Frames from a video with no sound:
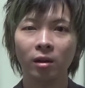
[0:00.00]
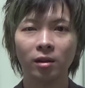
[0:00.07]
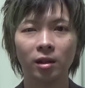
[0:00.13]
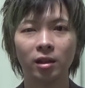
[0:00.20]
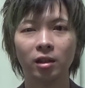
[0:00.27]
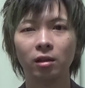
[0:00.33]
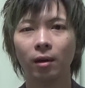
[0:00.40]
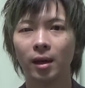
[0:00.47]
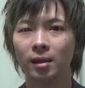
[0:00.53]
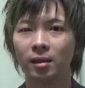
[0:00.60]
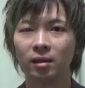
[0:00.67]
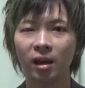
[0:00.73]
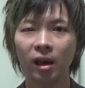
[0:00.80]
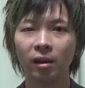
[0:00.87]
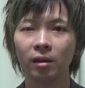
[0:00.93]
2は
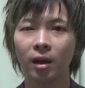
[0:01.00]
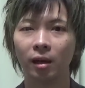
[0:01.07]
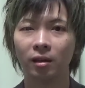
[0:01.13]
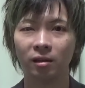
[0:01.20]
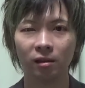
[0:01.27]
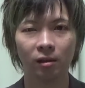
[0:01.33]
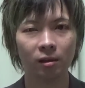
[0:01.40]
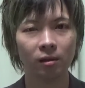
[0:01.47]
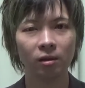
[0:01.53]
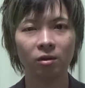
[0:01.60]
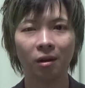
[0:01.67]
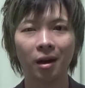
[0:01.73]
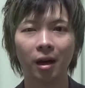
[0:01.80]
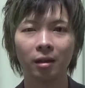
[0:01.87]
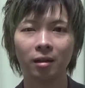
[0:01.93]
スケールがぐーん
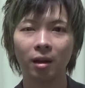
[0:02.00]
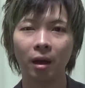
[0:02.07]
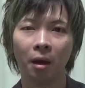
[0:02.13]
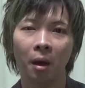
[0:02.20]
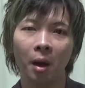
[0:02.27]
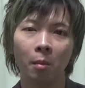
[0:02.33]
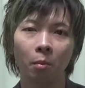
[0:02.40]
と上がって、